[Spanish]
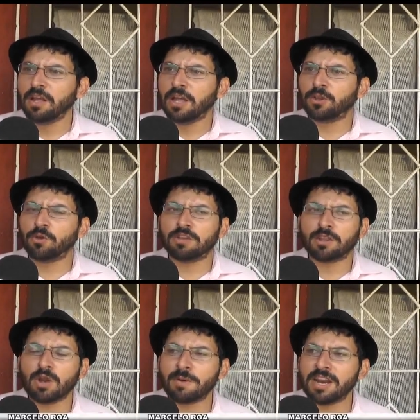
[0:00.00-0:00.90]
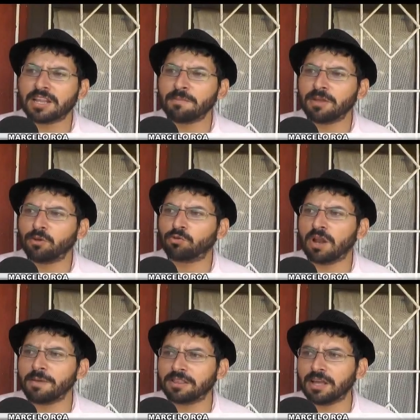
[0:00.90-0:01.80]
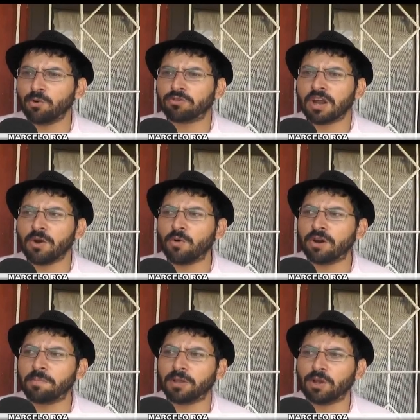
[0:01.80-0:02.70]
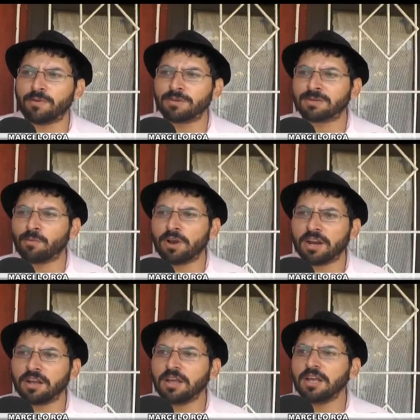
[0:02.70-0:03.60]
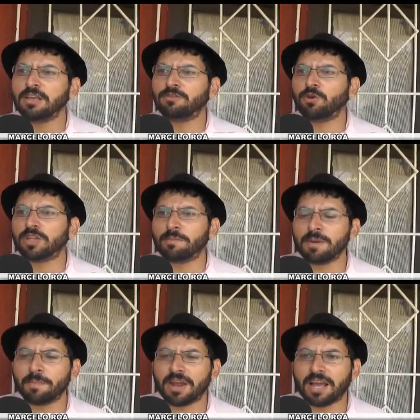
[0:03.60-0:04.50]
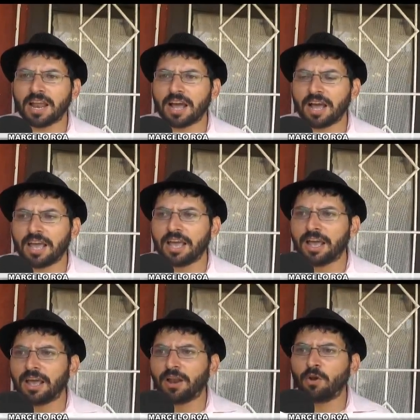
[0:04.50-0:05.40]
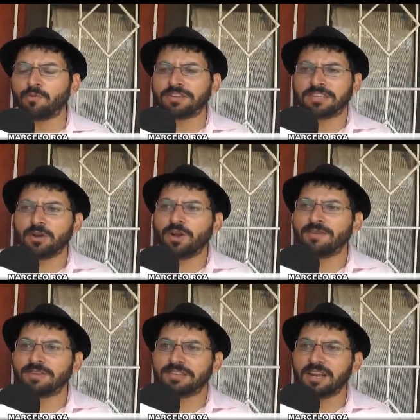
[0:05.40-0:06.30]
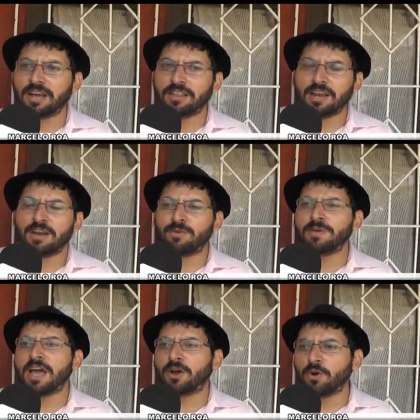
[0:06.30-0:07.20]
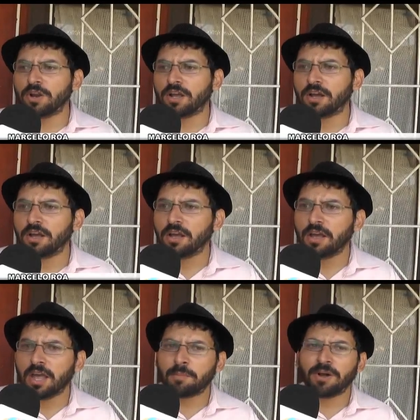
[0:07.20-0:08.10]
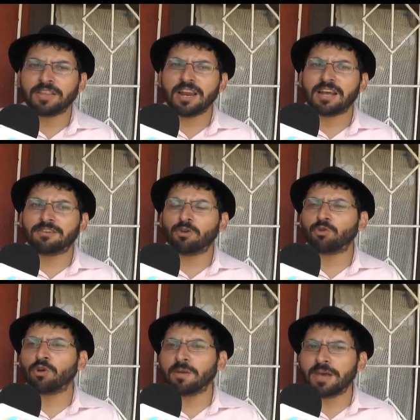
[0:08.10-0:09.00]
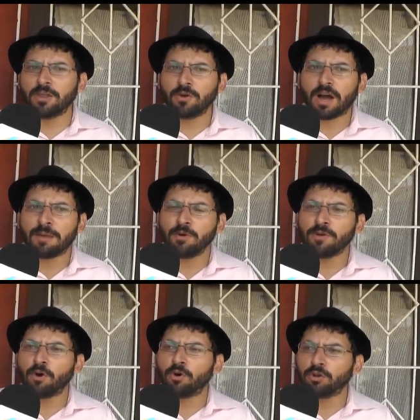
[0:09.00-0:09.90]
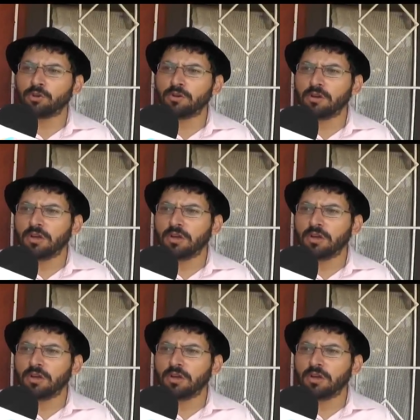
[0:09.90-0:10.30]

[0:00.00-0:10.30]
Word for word: Entonces, esto es una manera también no solamente de ilustrarnos con respecto a la farmacia popular, sino también para que eh, los vecinos y las vecinas que tienen enfermedades crónicas eh, puedan tener acceso a estos remedios a muy bajo costo,